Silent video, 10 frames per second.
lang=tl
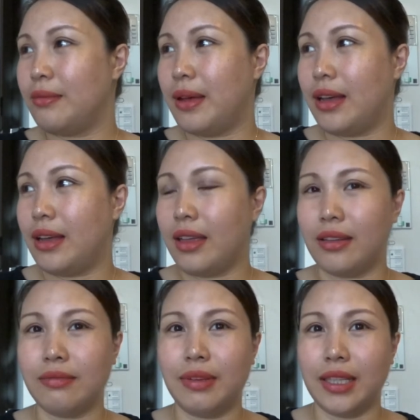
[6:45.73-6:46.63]

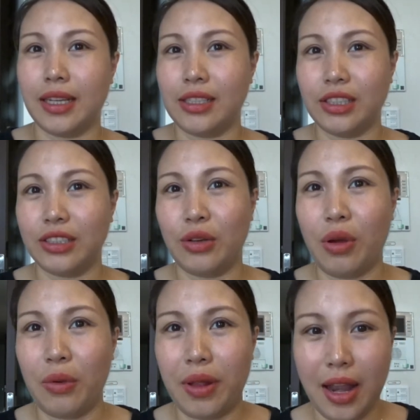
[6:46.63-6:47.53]
Bahan, matagal siyang
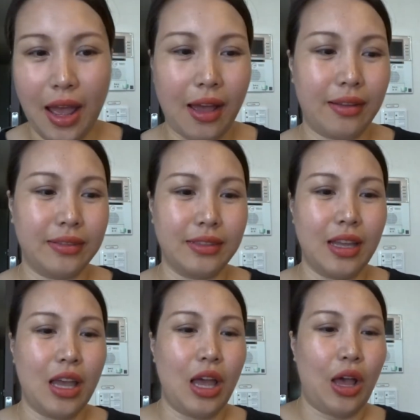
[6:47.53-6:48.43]
nawawala.
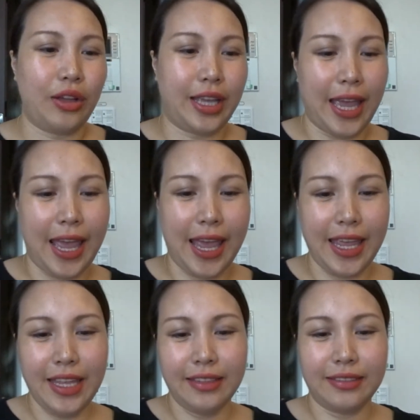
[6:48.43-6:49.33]

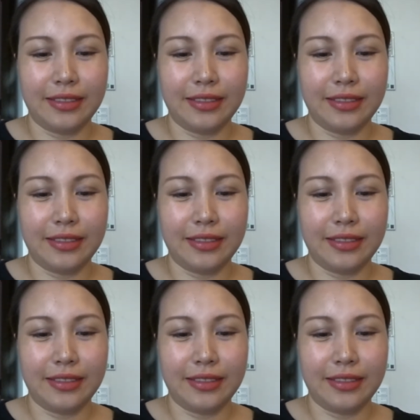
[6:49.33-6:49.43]
Okay?